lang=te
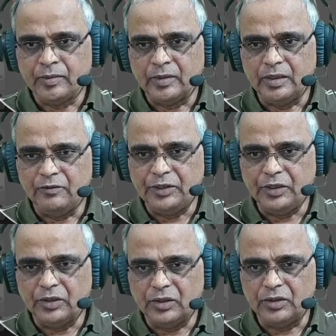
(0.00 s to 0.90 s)
ఈ
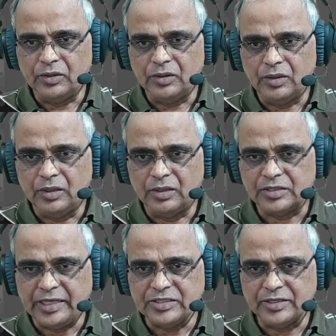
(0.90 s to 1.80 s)
వీడియోలో
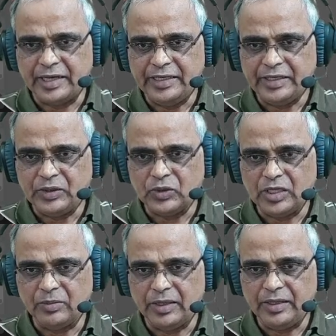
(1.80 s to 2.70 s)
సైజు నైన్టీన్ ట్వంటీ
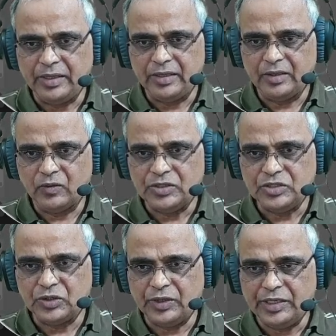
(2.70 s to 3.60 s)
బై వన్
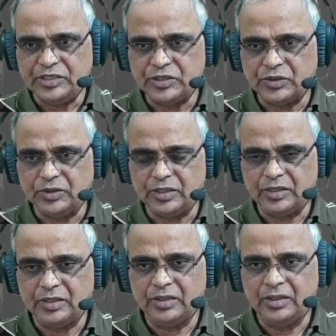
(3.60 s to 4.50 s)
జీరో ఎయిట్ జీరో ఉంది
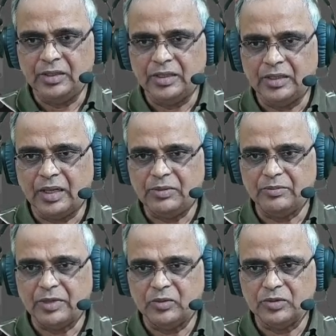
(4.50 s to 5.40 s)
కాబట్టి
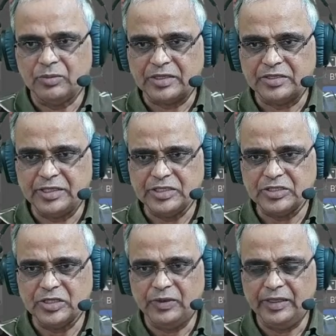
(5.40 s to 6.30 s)
మనము మన సెట్టింగ్స్లో
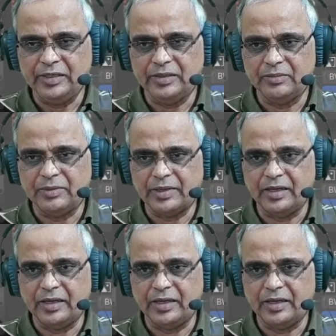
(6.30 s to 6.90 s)
వెళ్ళి మన